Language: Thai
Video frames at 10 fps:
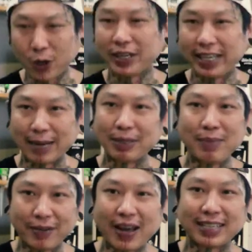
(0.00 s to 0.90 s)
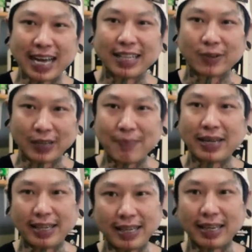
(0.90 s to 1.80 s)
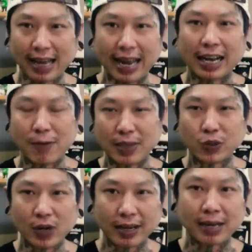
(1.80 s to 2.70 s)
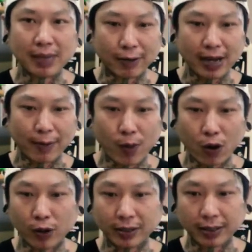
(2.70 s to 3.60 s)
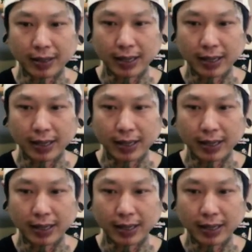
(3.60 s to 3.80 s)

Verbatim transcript: โชคดีครับที่มีแฟชั่นตรงนี้มีอะไรเข้ามาช่วยก็เหมือนว่าพอคน